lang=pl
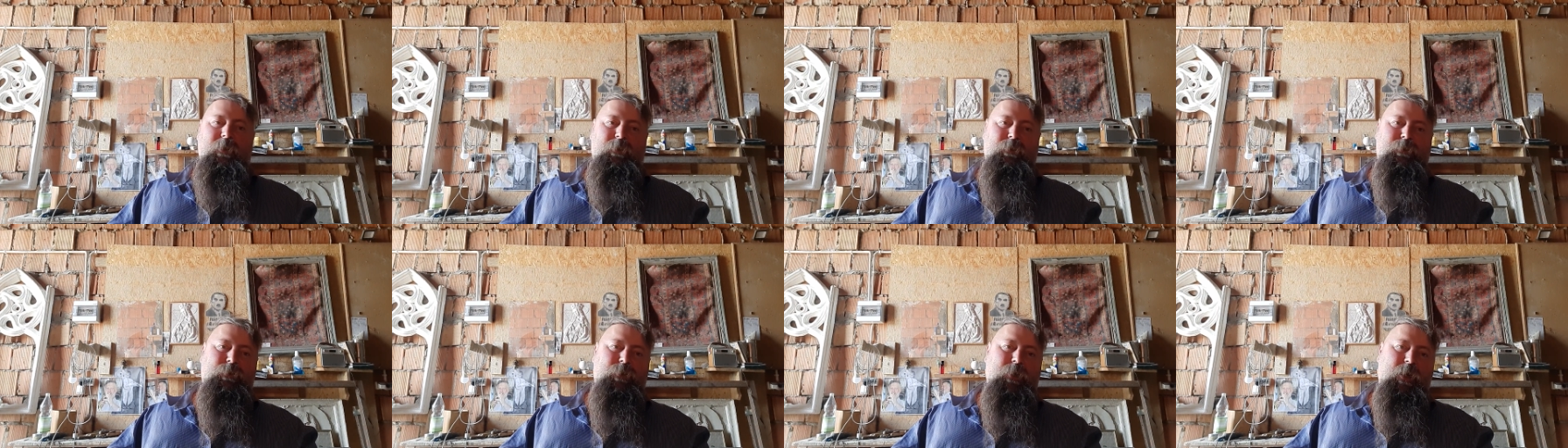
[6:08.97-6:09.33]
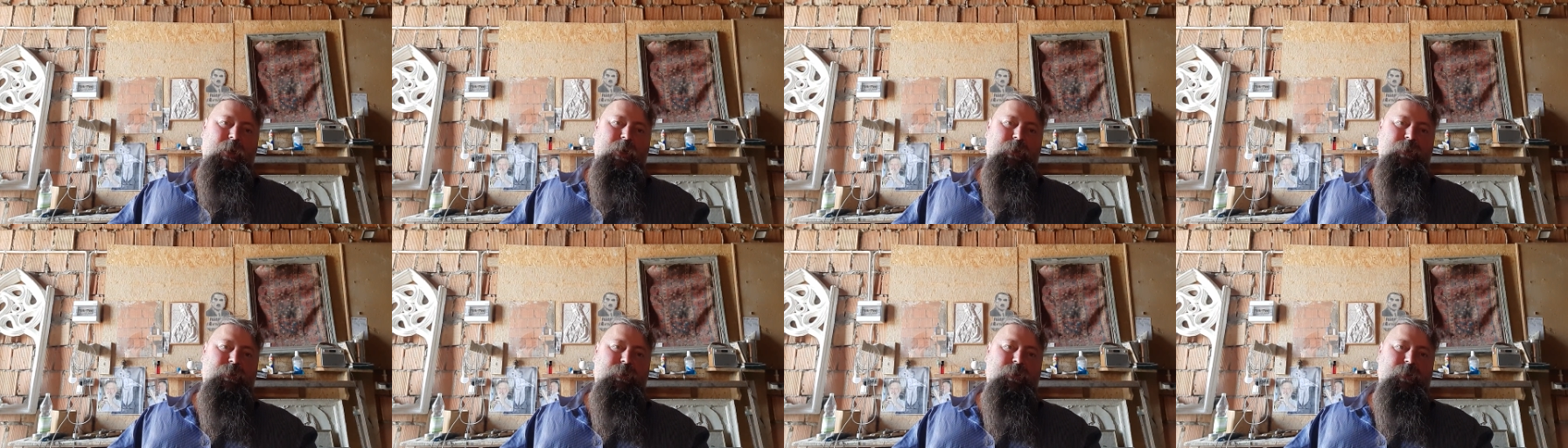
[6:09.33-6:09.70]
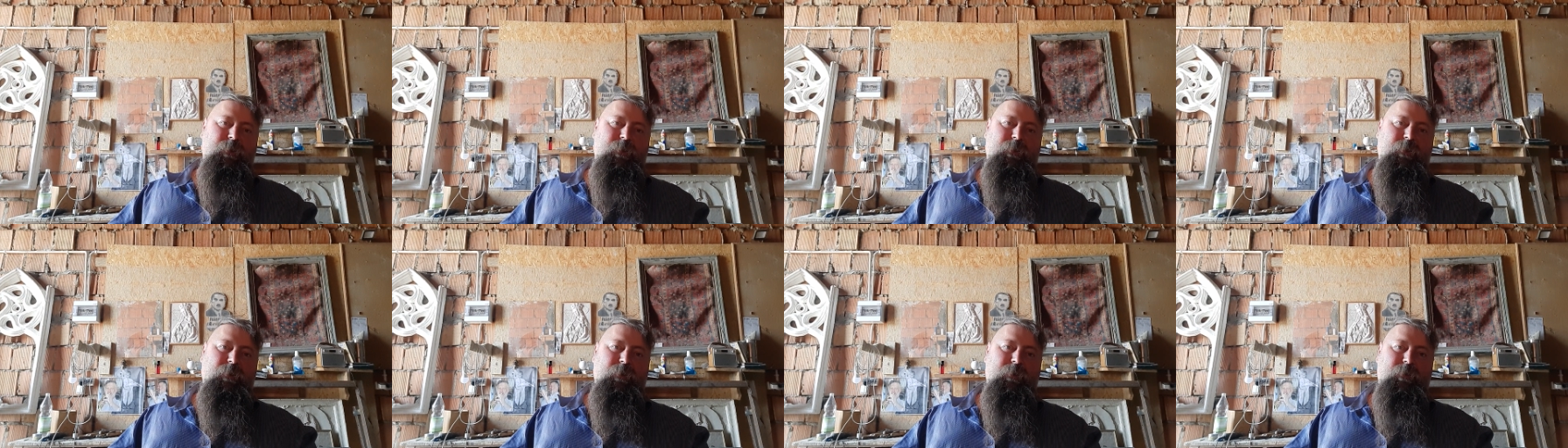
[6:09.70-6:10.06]

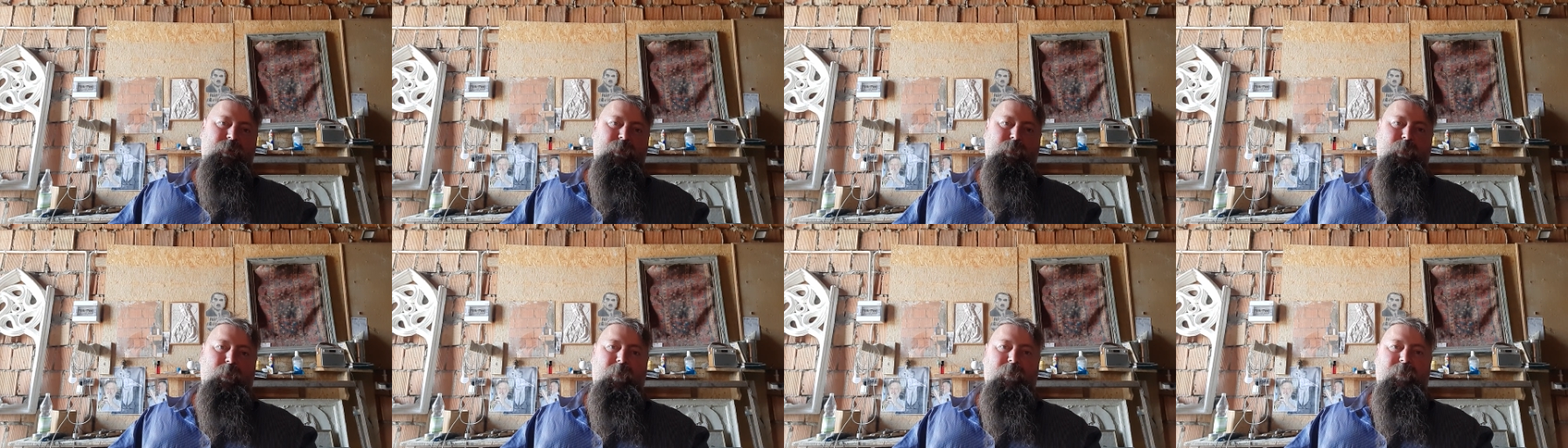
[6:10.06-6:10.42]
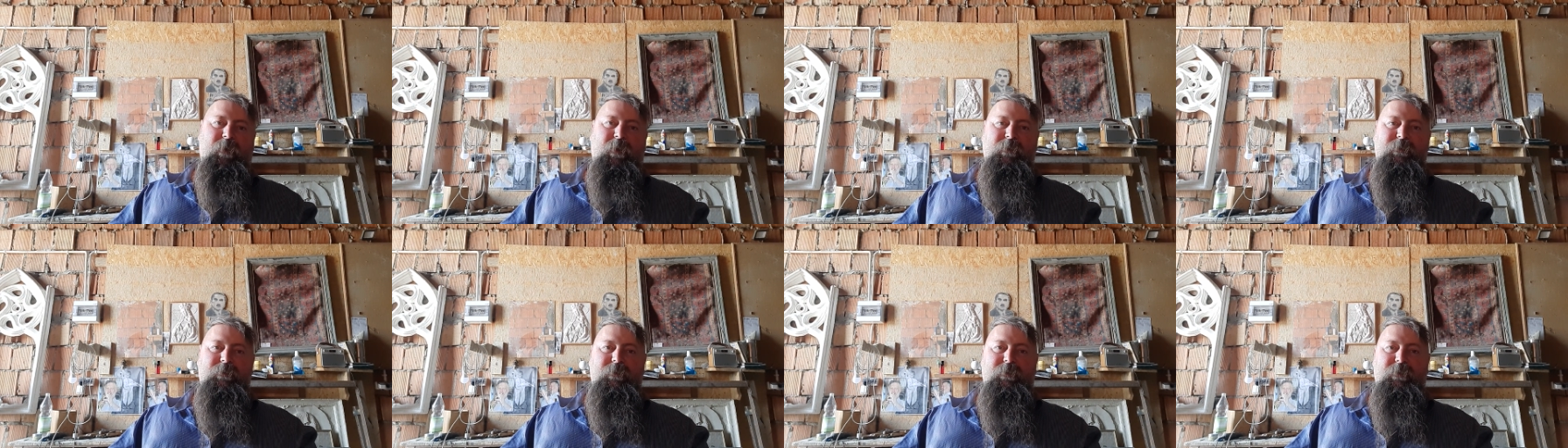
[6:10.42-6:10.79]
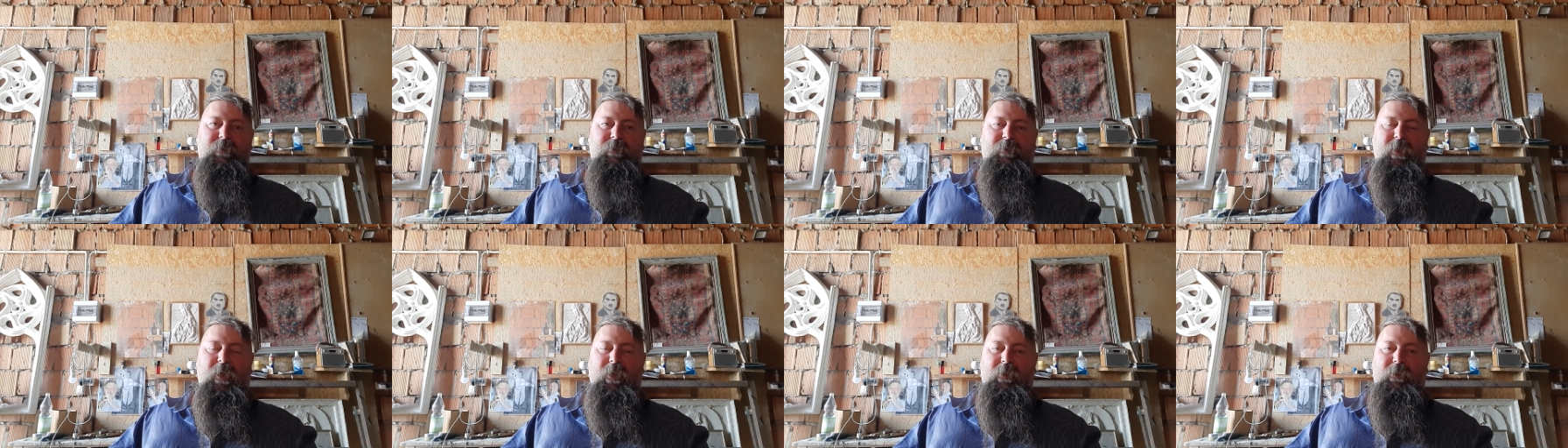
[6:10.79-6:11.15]
Czesi, Słowacy i
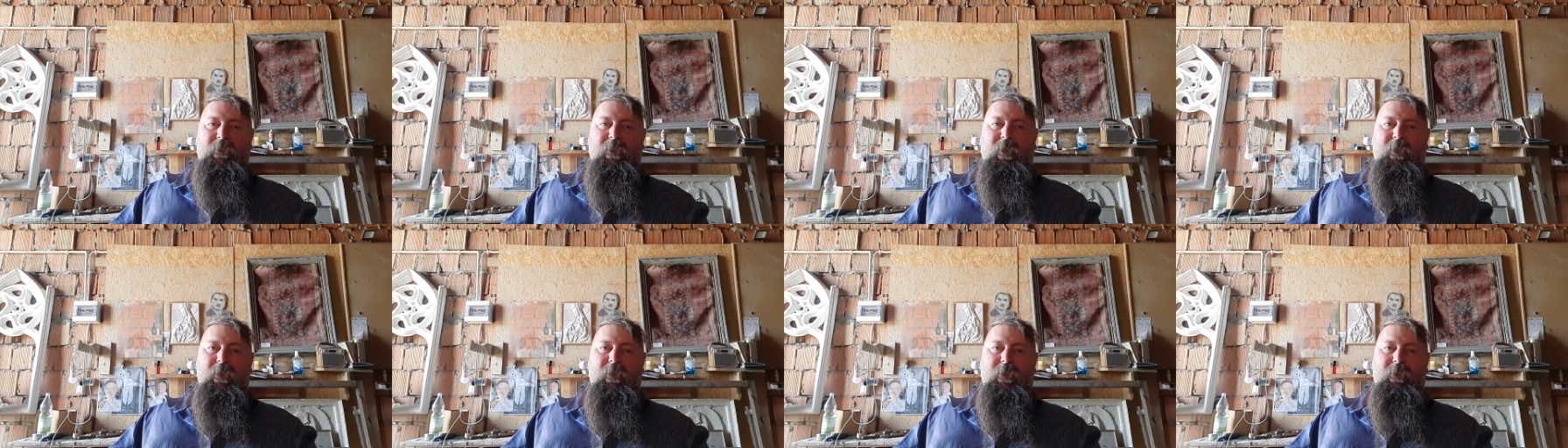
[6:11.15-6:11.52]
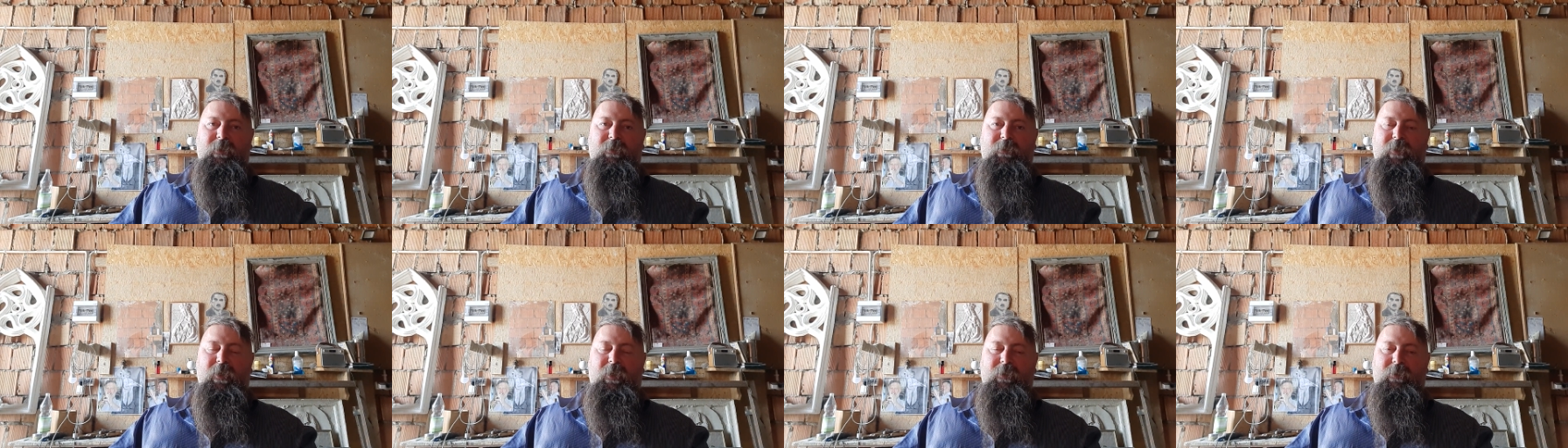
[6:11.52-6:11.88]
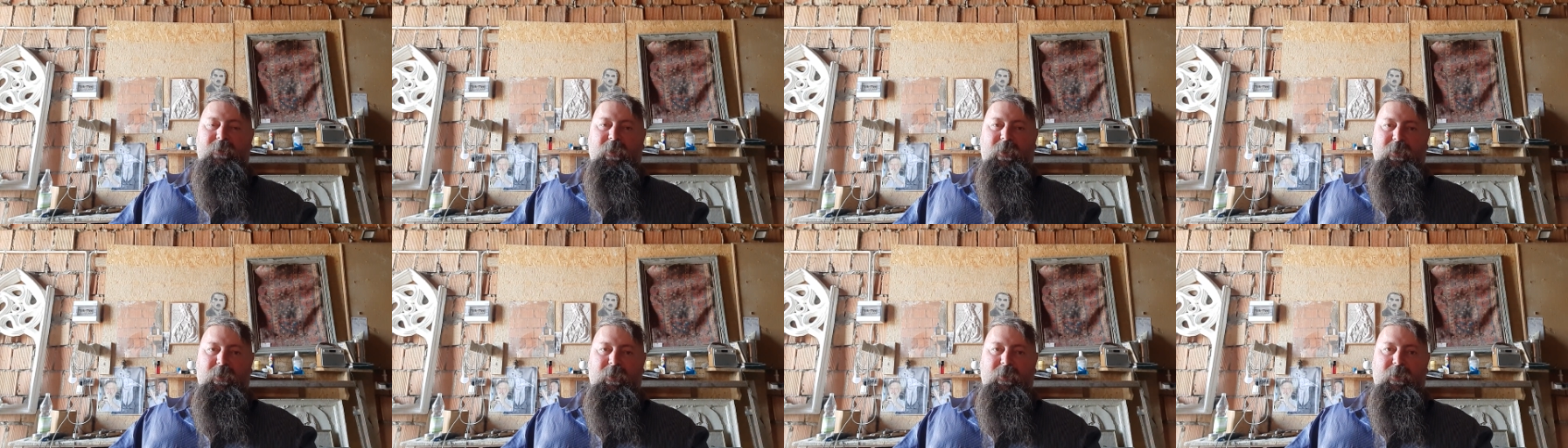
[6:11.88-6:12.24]
tak dalej, i tak
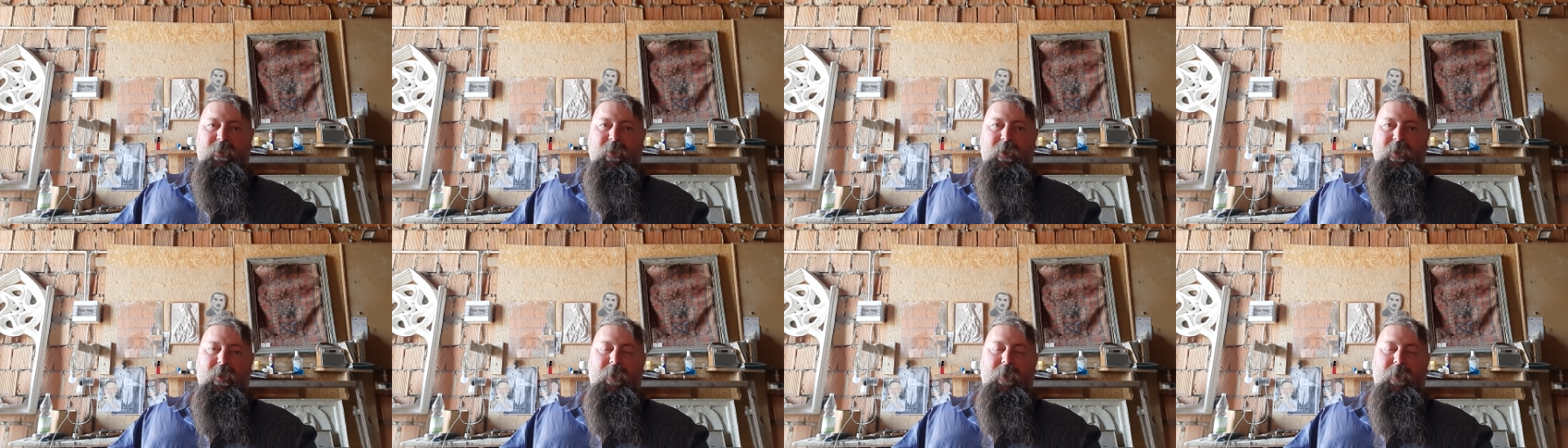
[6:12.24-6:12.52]
dalej.